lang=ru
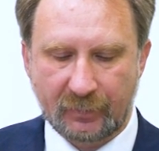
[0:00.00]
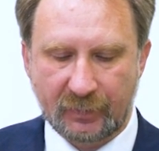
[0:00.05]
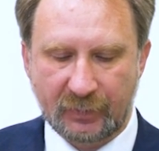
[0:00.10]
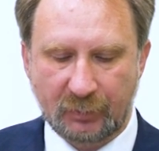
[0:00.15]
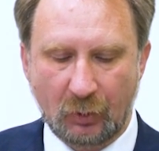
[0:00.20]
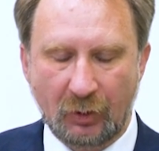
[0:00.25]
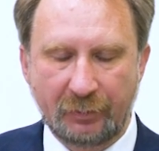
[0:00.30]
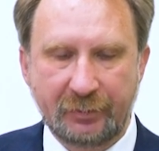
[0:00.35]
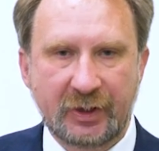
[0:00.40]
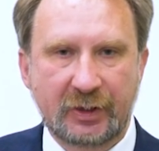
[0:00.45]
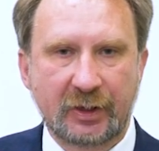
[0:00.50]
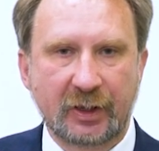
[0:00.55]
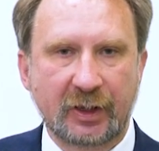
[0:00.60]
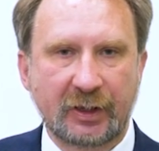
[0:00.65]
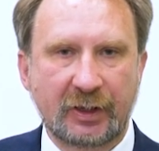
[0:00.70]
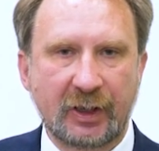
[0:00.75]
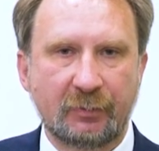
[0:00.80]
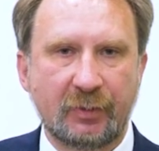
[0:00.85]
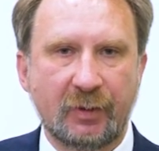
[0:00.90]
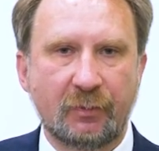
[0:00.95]
Вспомните
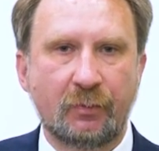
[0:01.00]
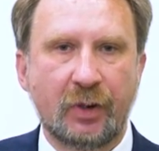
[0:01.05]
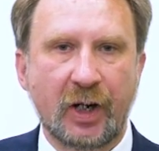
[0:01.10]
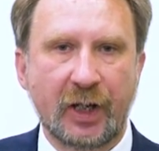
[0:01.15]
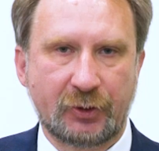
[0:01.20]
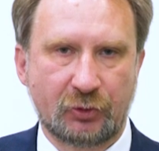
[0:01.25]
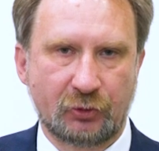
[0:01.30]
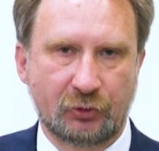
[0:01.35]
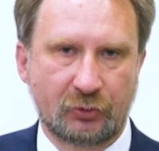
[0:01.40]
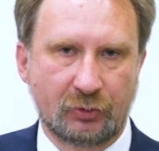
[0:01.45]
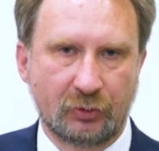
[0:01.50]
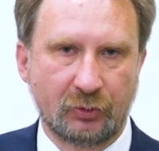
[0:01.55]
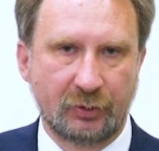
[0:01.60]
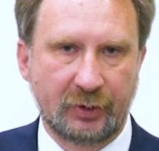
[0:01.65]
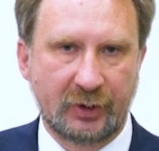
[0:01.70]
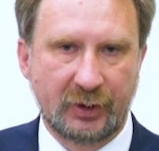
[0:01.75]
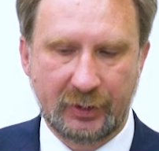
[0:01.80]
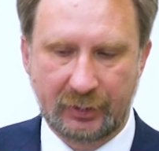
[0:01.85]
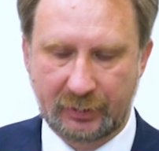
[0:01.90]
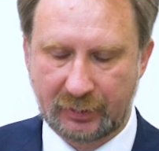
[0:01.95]
хотя бы батюшку
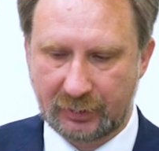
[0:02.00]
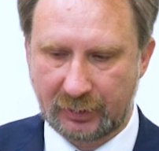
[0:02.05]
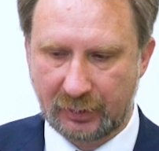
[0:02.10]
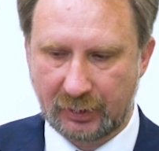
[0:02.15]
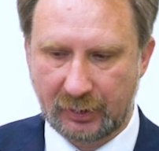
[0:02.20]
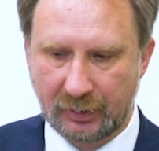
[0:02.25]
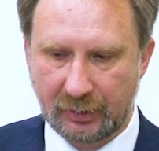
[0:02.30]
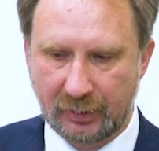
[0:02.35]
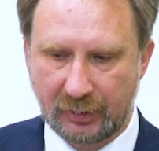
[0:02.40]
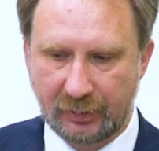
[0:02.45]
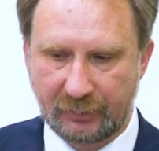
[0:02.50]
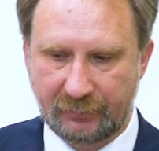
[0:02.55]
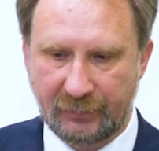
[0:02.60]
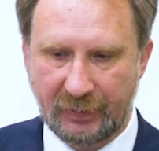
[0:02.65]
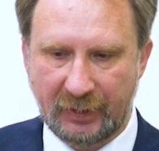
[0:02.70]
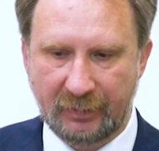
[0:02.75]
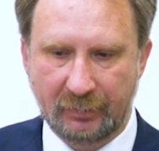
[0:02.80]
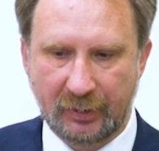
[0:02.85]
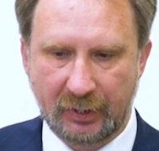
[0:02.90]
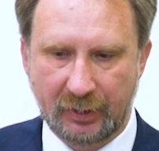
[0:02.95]
из э,
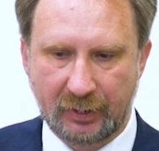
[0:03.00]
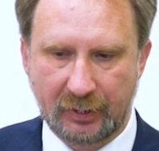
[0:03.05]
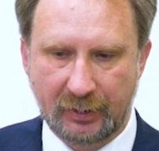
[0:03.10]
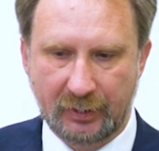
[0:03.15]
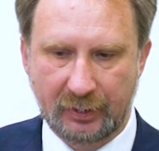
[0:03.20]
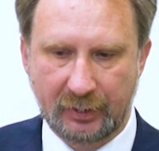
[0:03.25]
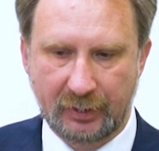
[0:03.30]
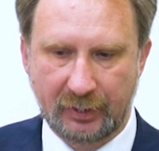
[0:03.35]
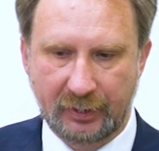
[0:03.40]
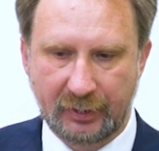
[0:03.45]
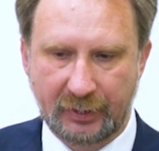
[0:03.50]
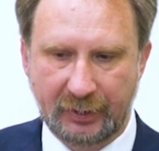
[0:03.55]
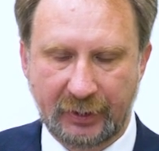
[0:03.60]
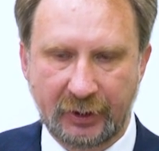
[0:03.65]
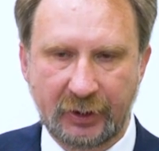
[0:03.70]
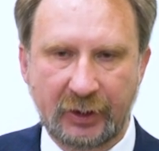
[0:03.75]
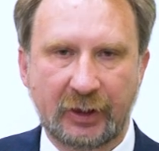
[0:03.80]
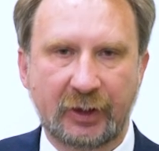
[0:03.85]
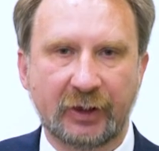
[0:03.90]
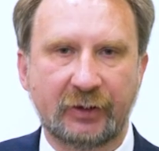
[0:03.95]
фильма э, и
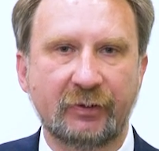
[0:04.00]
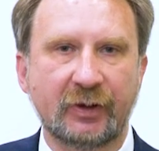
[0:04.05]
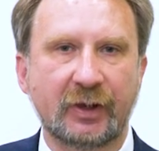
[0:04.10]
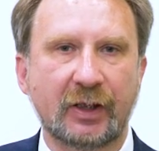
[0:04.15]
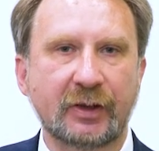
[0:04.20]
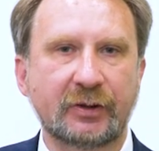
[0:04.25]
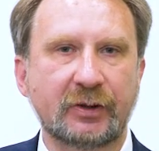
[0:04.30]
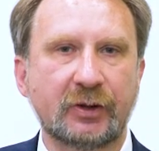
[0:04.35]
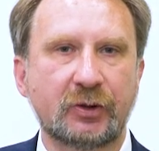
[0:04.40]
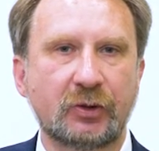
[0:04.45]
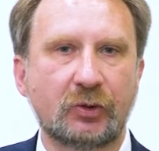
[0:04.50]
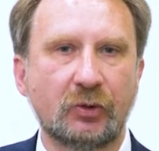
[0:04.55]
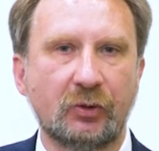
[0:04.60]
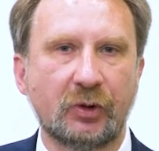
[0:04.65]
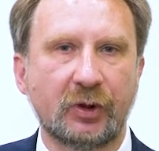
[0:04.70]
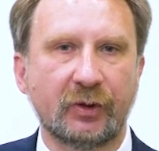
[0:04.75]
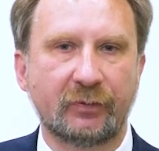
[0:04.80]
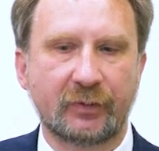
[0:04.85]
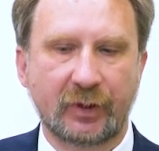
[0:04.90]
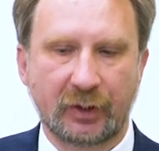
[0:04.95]
книги «12
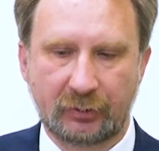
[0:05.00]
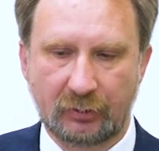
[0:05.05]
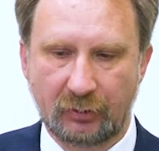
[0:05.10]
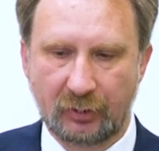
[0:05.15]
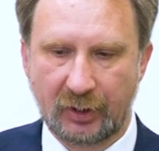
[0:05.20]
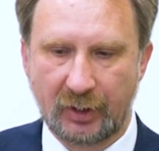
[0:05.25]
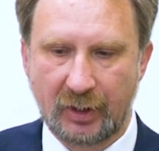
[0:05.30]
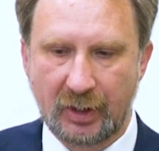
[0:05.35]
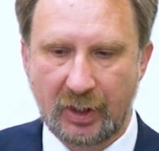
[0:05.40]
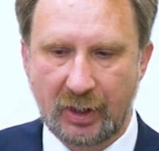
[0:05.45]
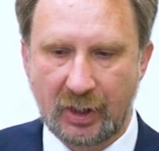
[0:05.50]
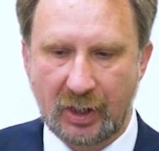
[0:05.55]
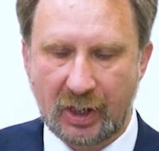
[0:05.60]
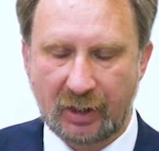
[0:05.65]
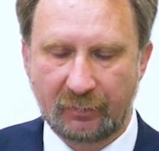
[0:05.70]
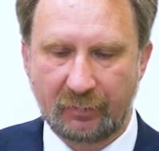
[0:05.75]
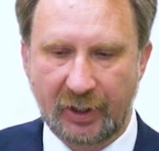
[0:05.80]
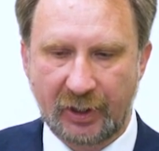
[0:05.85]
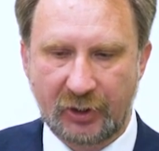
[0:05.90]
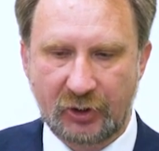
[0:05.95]
стульев», который
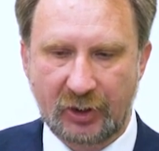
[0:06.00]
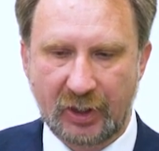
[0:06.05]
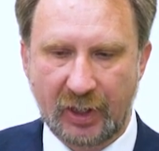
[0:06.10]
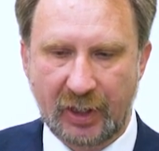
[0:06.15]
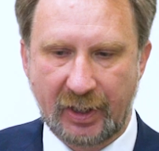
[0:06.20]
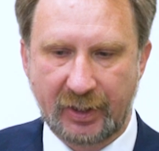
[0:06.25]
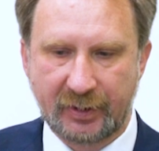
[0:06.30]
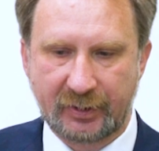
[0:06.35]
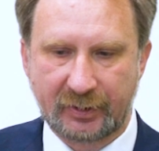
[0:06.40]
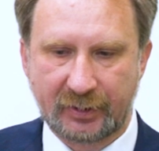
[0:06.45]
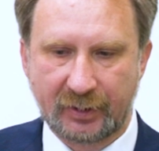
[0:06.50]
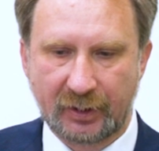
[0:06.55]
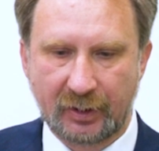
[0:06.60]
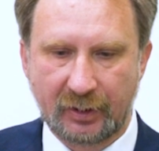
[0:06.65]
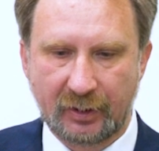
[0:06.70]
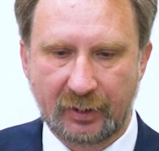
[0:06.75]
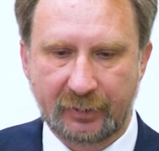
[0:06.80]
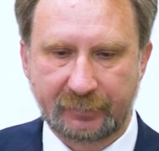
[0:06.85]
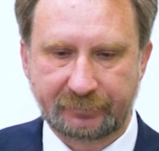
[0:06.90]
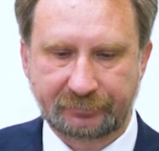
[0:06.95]

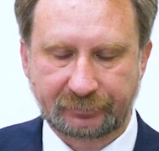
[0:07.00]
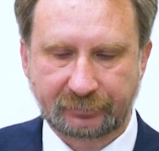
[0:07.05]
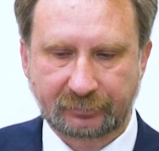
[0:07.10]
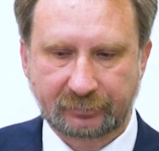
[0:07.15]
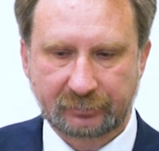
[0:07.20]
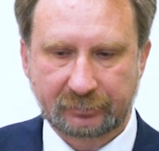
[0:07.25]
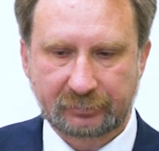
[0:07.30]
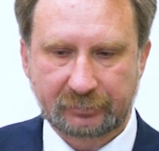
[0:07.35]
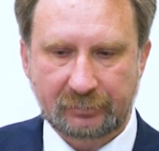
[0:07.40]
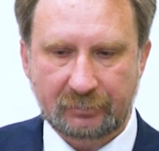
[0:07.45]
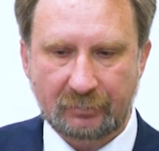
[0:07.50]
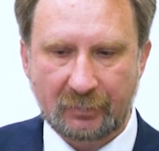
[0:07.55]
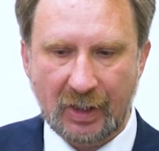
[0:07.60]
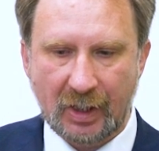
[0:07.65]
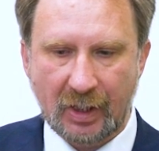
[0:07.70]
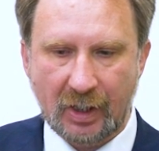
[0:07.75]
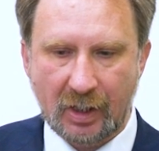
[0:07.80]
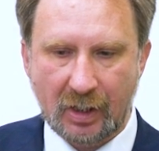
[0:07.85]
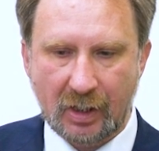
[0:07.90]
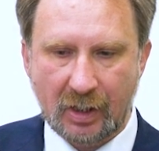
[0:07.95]
обращается
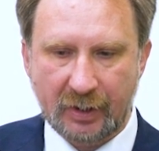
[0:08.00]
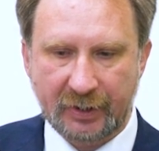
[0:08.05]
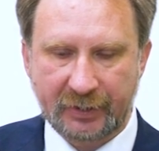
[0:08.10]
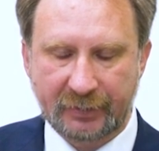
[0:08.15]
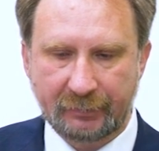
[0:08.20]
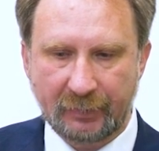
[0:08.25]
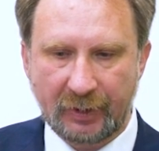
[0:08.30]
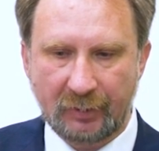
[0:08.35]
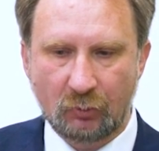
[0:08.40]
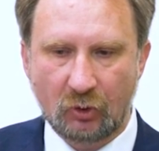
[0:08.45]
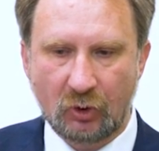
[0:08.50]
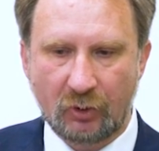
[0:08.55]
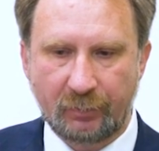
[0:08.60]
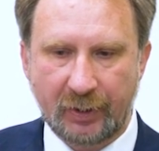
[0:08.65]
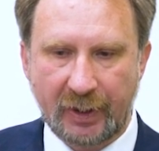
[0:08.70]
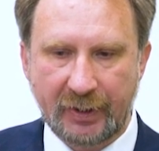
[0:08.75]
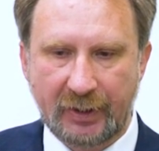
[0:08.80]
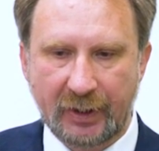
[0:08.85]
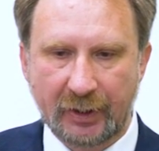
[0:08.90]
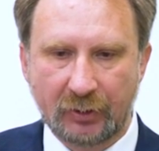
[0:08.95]
к своему
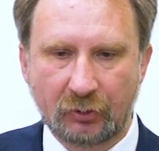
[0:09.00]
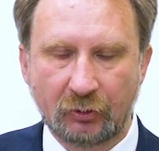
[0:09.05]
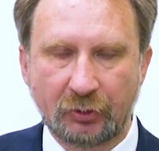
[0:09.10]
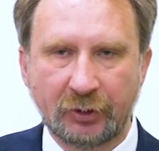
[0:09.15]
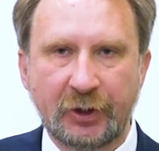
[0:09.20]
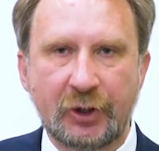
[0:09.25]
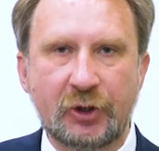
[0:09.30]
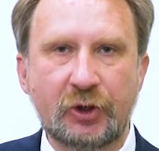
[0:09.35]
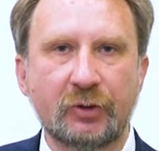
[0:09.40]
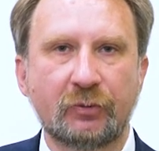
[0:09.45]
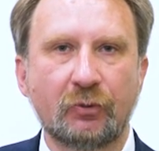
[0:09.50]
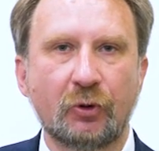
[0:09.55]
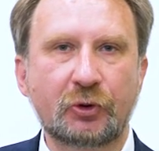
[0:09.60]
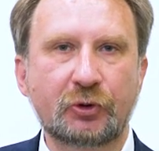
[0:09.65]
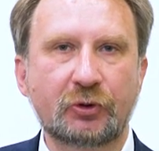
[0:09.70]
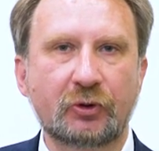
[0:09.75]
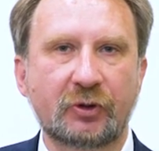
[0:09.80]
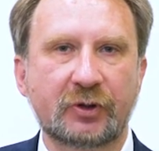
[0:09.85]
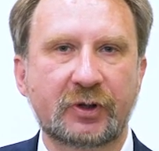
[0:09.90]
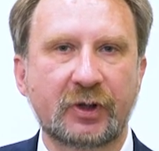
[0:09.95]
оппоненту. Ничего,
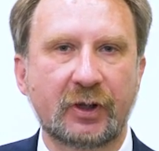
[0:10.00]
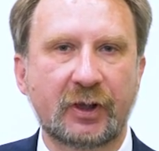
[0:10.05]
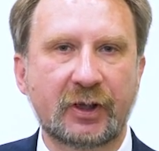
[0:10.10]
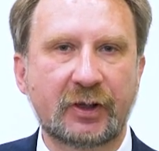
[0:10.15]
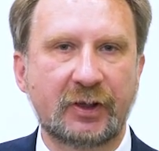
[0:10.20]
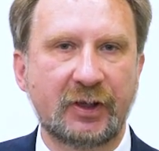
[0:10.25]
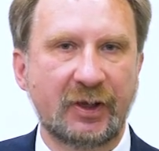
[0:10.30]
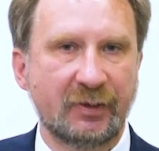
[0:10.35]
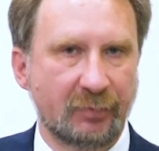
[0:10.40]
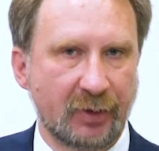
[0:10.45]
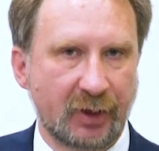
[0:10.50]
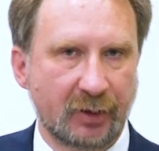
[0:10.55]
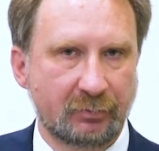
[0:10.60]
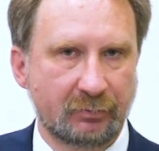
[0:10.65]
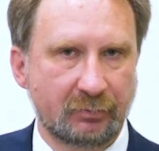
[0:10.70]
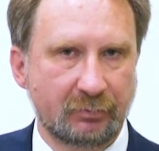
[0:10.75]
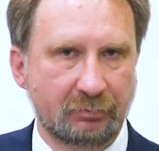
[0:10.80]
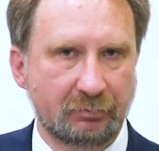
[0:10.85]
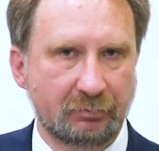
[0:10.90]
что золотыми.